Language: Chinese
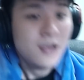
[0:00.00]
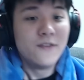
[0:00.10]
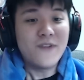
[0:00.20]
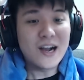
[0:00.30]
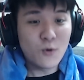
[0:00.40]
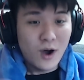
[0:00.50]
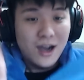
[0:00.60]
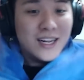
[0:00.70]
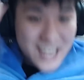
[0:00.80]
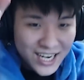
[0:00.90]
法
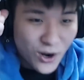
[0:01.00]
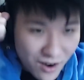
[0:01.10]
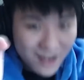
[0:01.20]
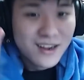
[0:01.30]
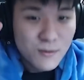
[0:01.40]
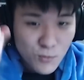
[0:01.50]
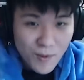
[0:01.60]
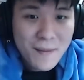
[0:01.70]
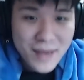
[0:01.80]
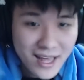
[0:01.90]
国加油，姆
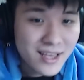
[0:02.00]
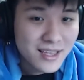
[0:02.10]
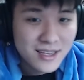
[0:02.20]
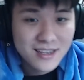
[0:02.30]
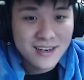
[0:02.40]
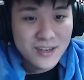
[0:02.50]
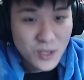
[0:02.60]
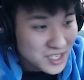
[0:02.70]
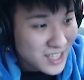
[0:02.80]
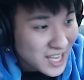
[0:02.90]
巴佩又
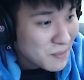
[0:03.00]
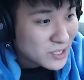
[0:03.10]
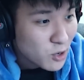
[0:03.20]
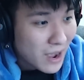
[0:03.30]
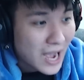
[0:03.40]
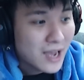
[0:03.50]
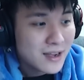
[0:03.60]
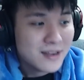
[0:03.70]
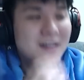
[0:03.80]
是你踢没错吧？